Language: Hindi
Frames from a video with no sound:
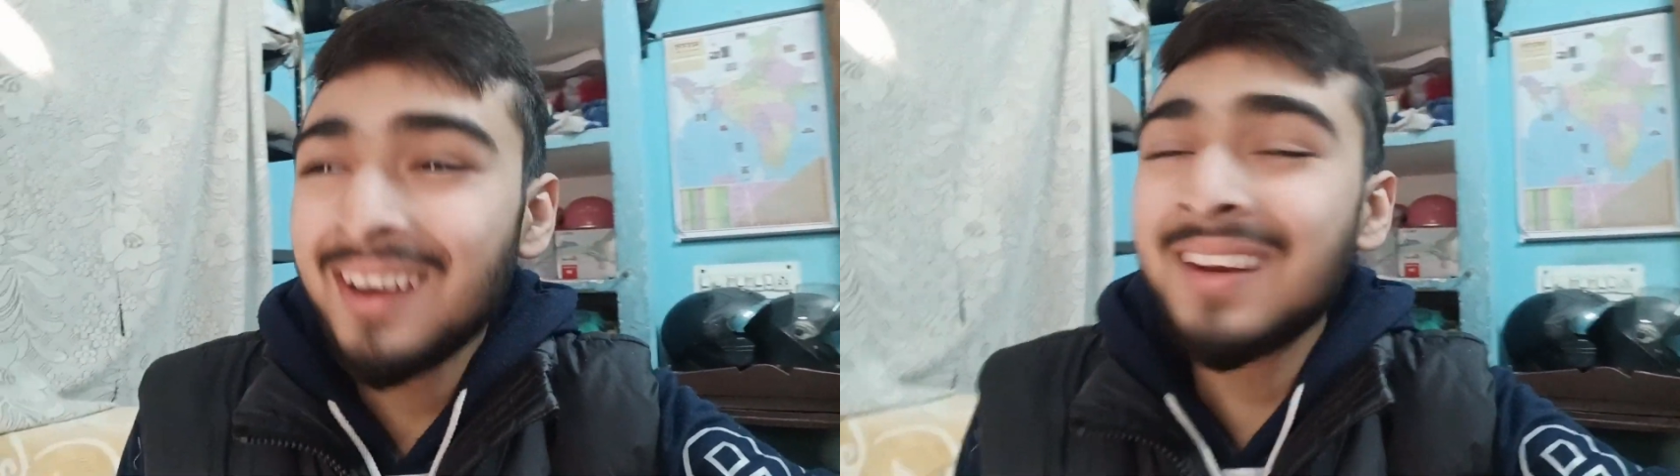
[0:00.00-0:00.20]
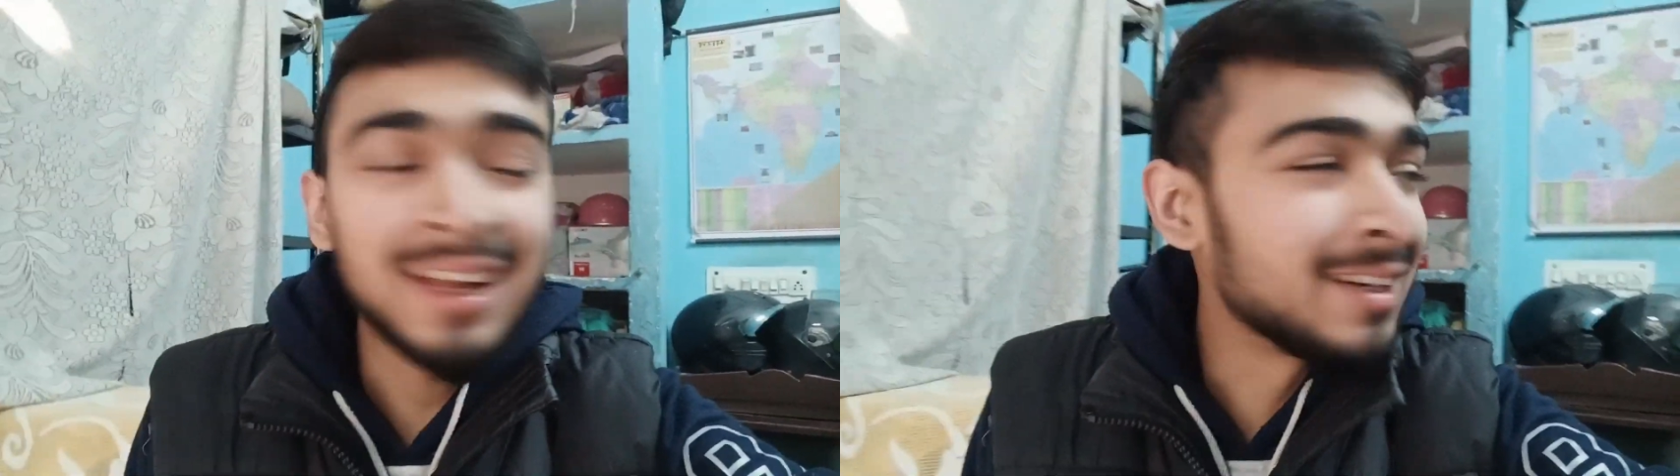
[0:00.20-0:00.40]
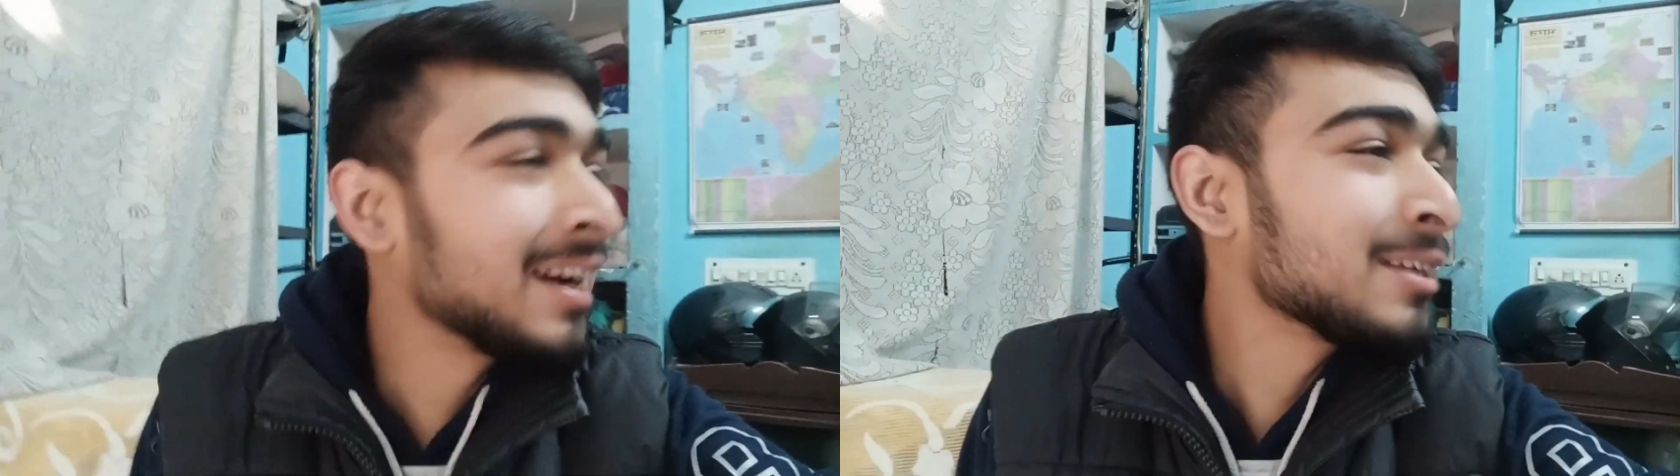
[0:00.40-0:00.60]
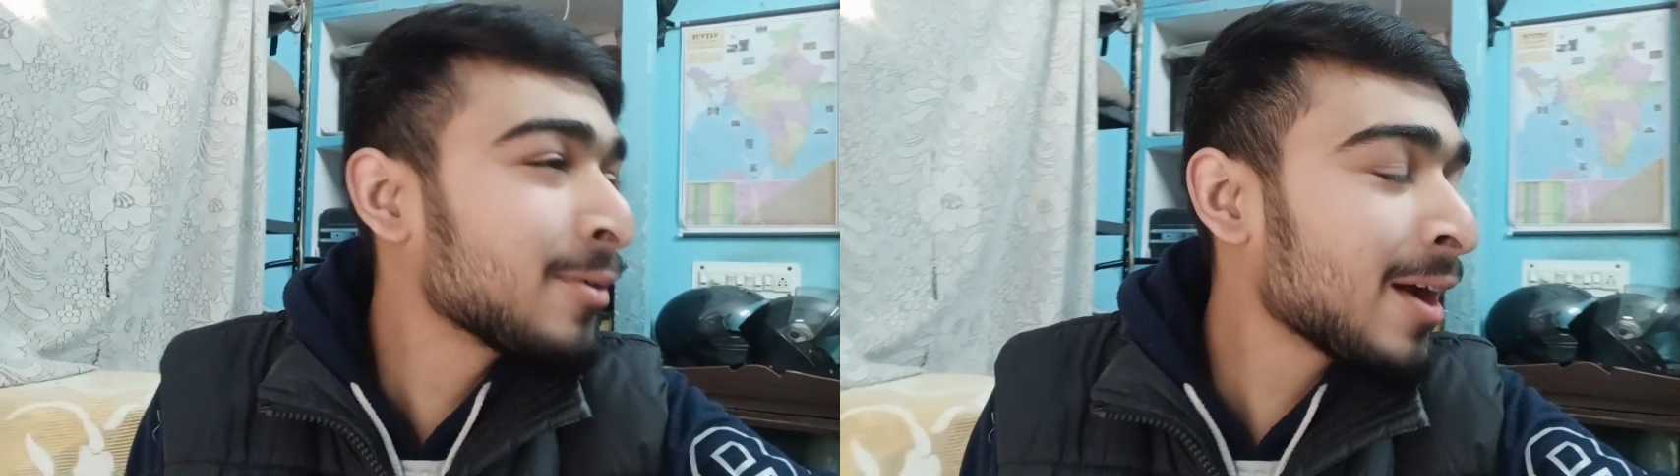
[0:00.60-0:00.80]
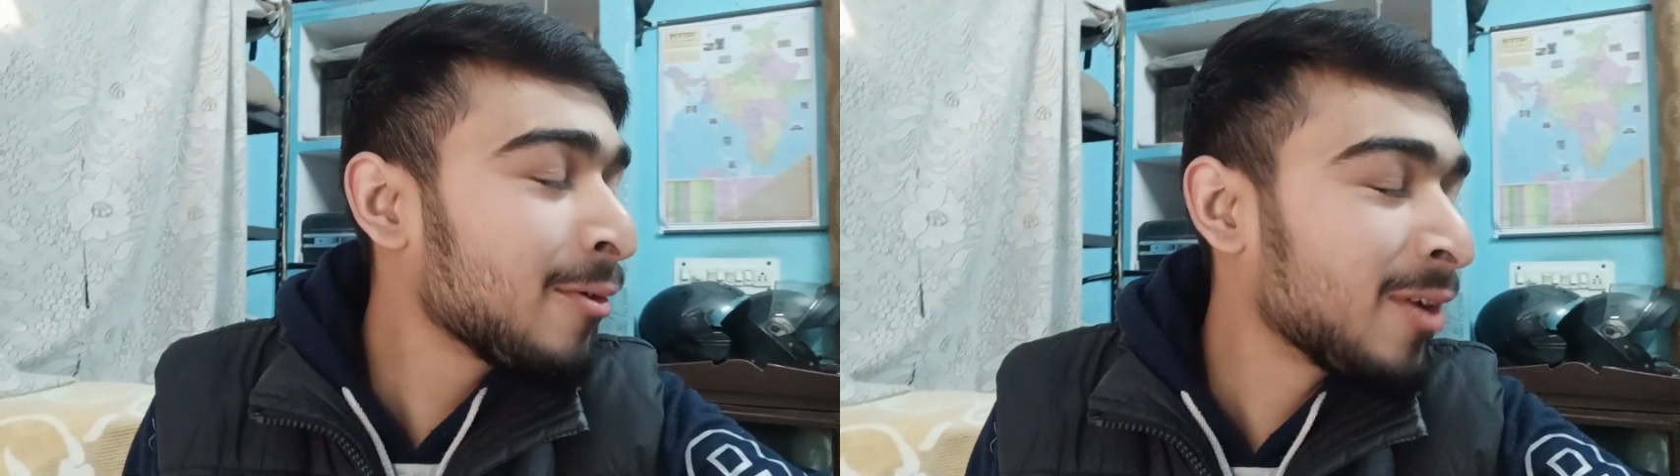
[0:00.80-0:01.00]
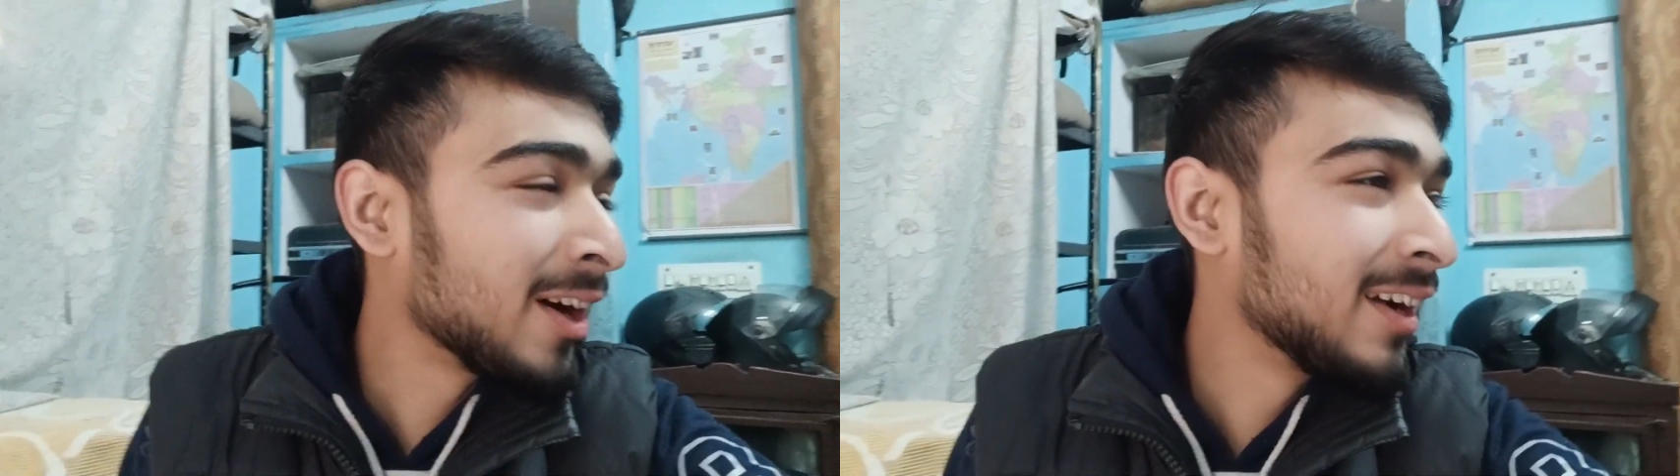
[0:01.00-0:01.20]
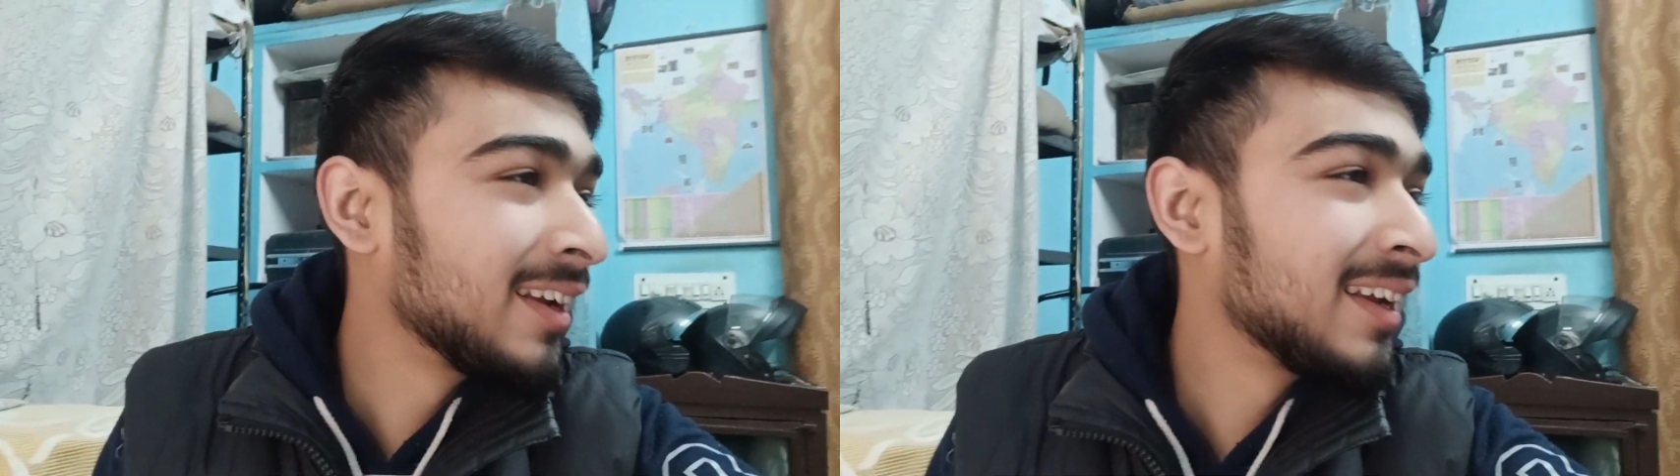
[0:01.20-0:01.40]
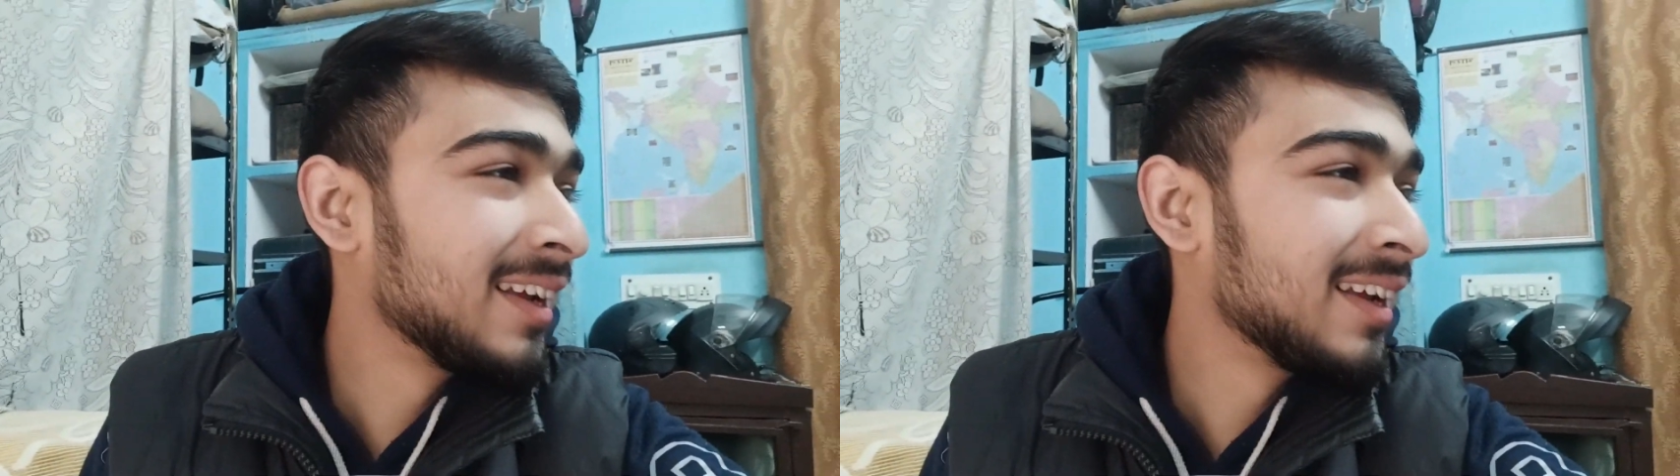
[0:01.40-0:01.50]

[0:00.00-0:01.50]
और ट्रा, ट्रांसफर कहा हुआ